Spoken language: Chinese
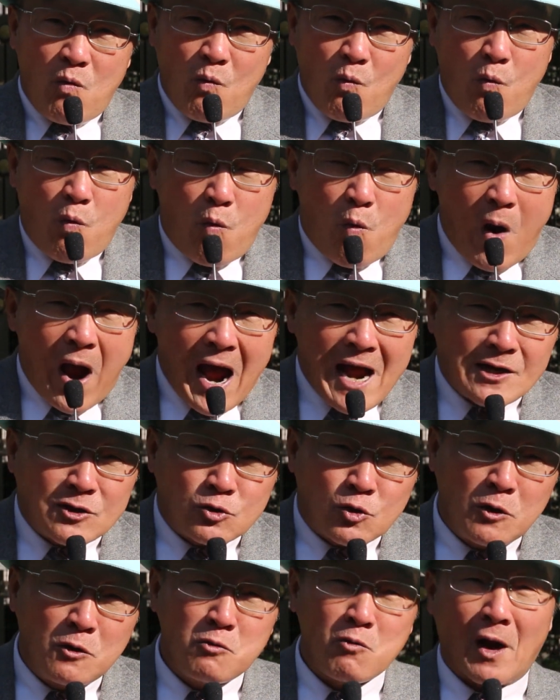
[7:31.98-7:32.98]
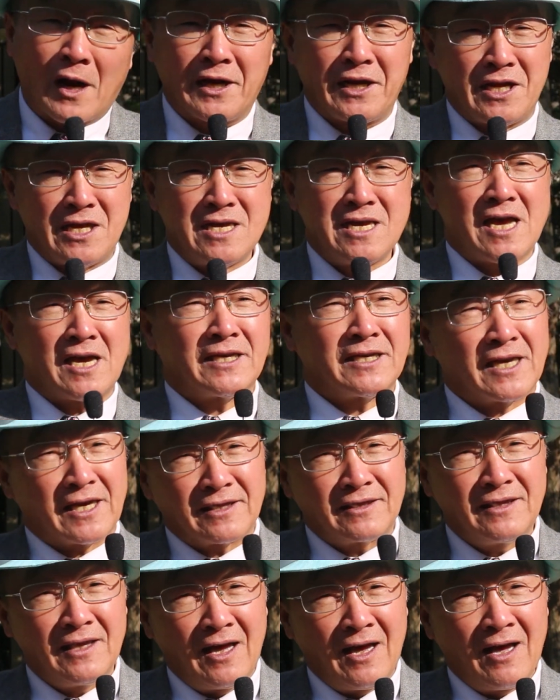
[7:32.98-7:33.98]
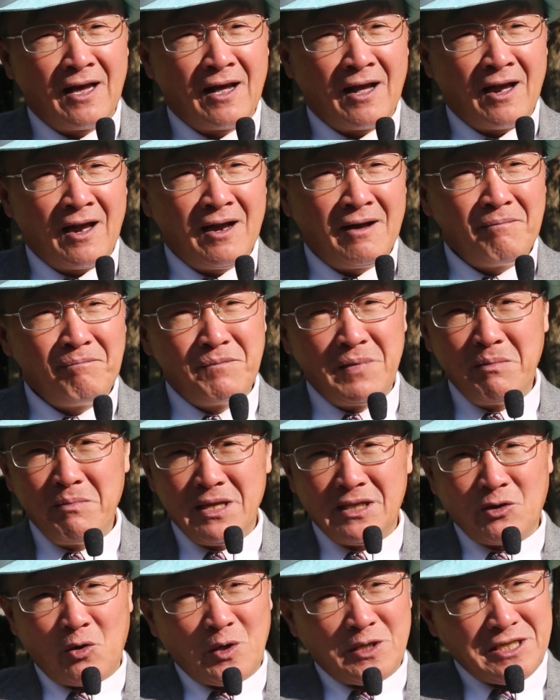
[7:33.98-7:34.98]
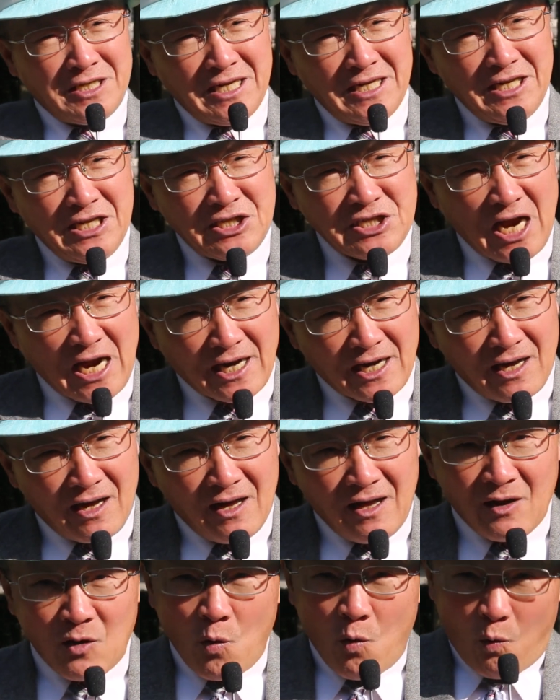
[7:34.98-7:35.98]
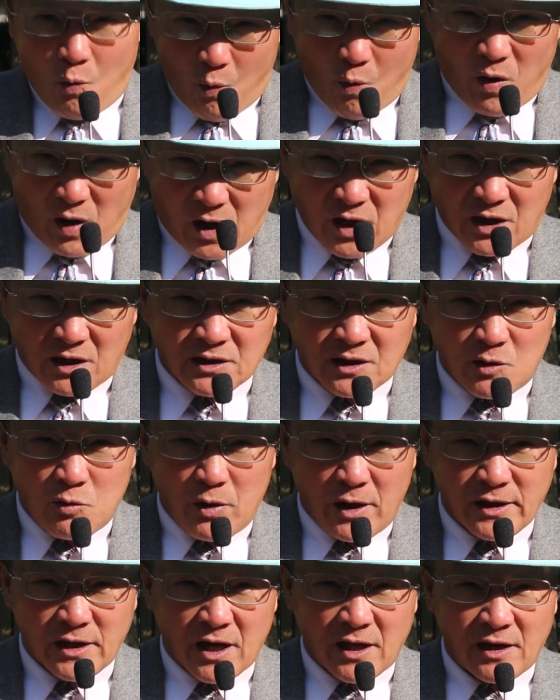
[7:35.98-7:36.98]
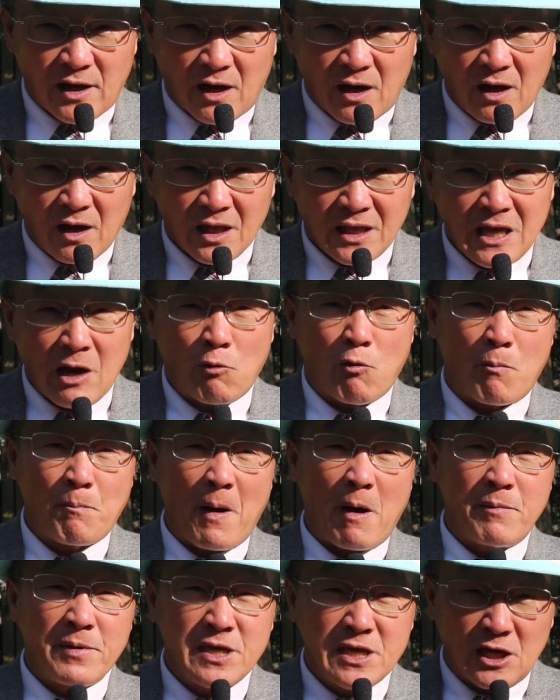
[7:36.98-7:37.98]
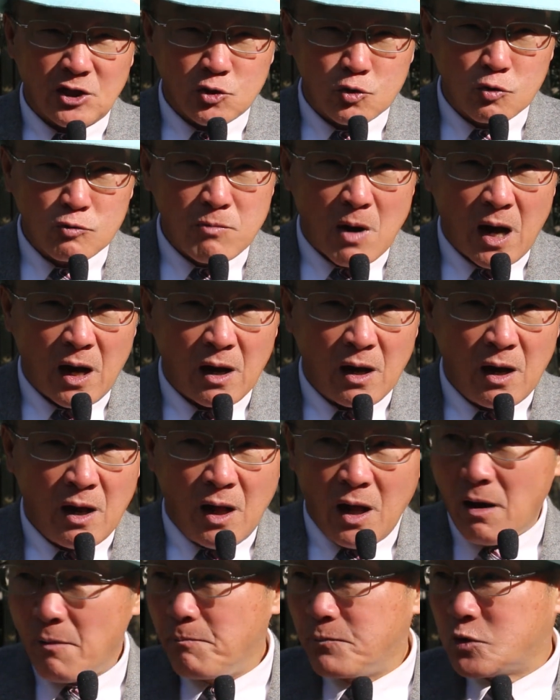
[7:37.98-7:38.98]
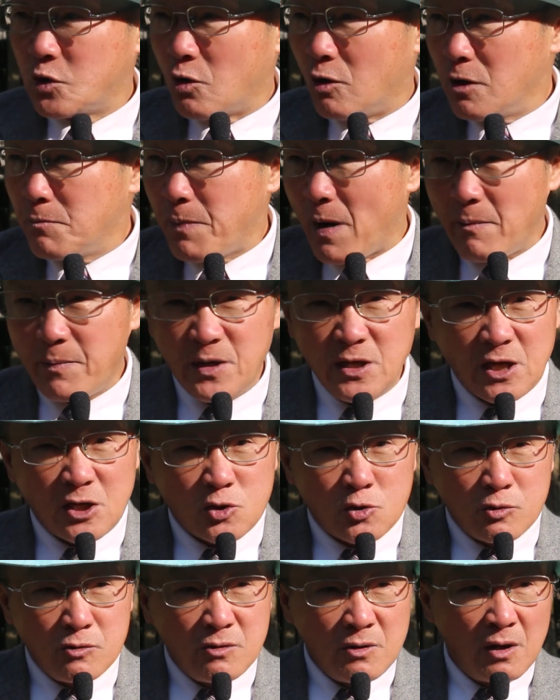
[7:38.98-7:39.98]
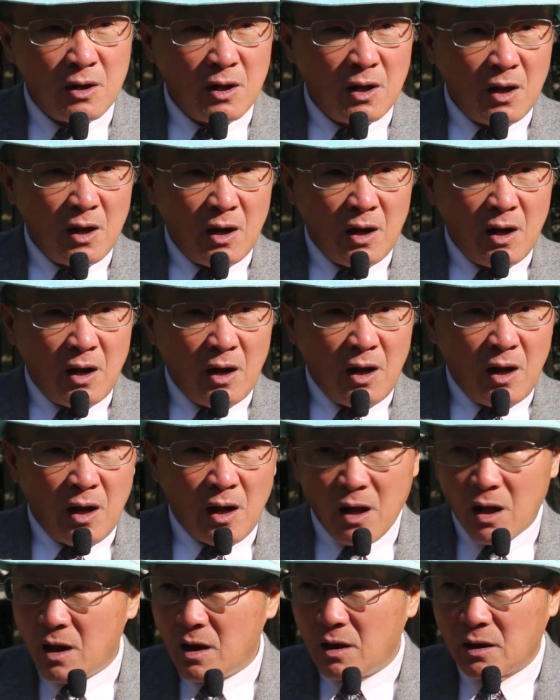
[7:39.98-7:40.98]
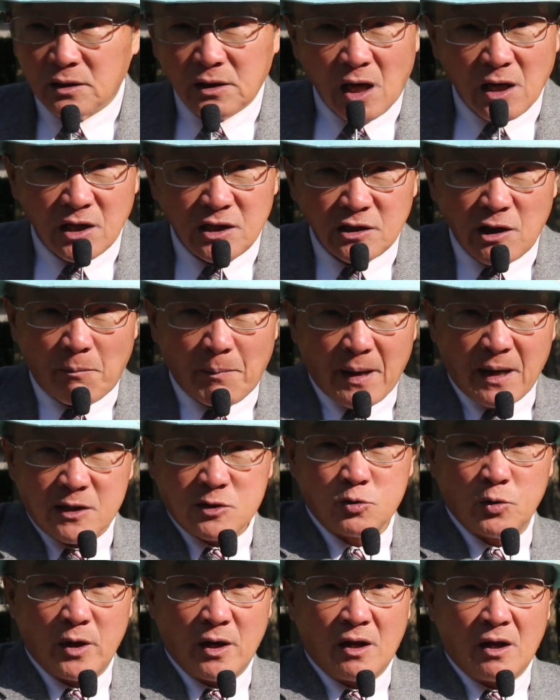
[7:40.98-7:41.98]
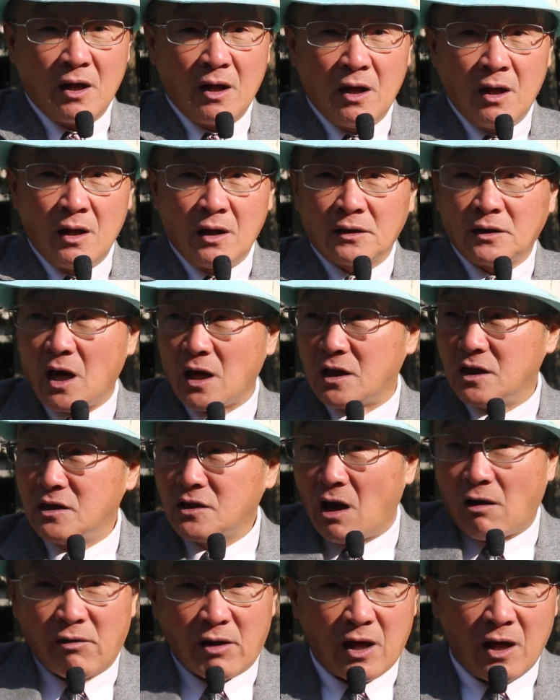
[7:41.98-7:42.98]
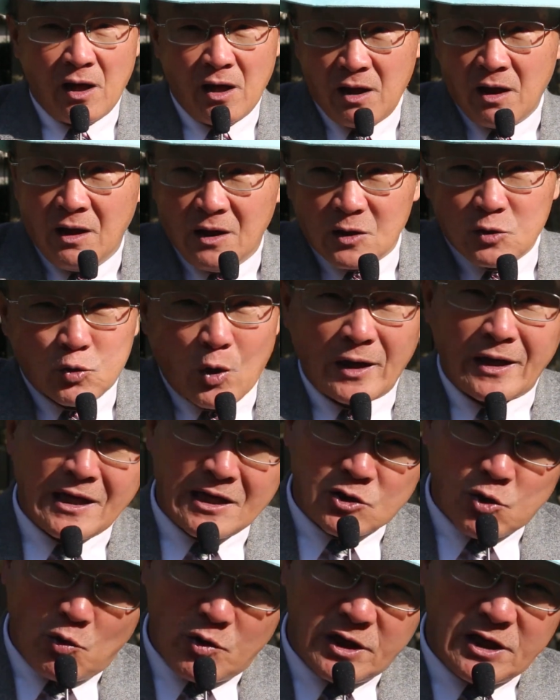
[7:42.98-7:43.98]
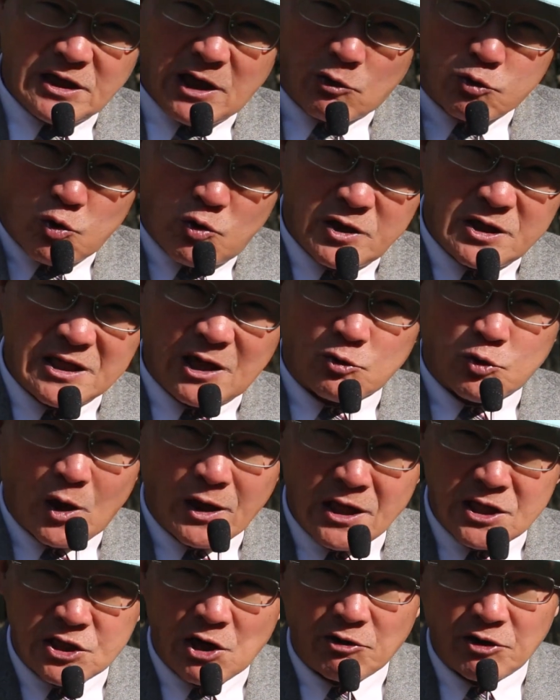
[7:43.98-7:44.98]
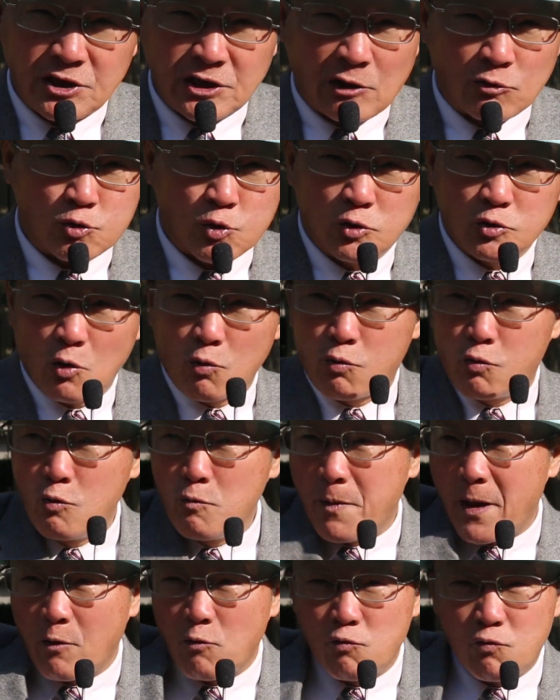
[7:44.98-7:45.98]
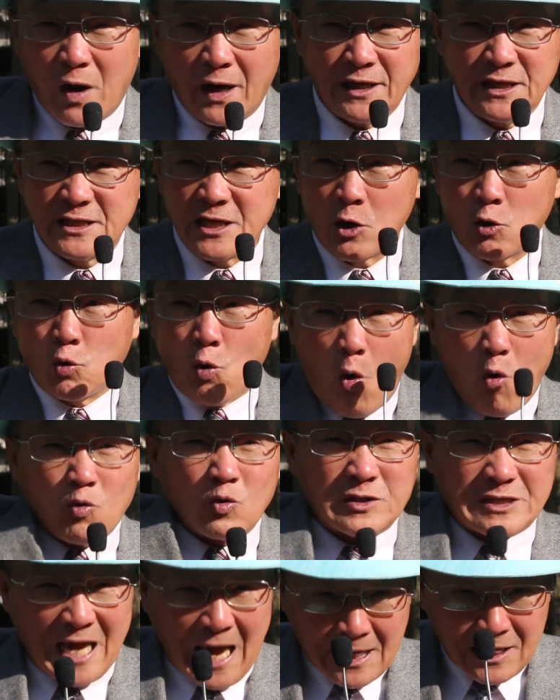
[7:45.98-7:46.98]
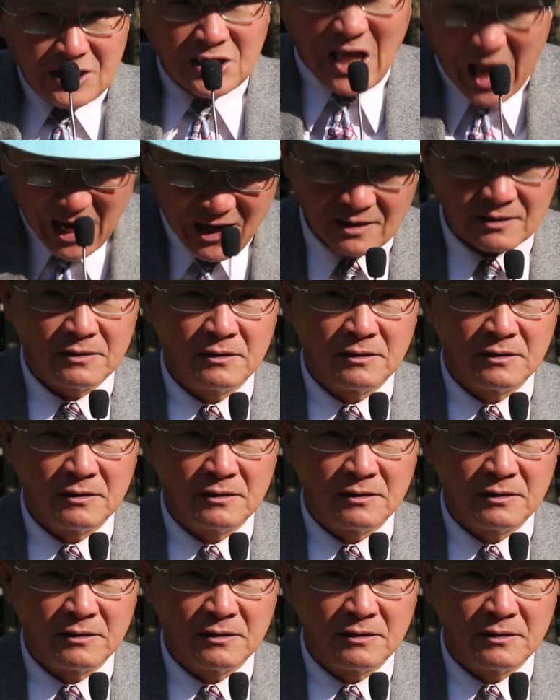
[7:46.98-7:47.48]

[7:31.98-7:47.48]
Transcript: 武汉春晚女演员，明明都已经跟你讲了，我可能得肺炎了，要我抱病演出吗？结果一抱病演出，大领导把他睡了，大领导呢传给中领导，中领导传给小领导，所以说湖北武汉一些共产党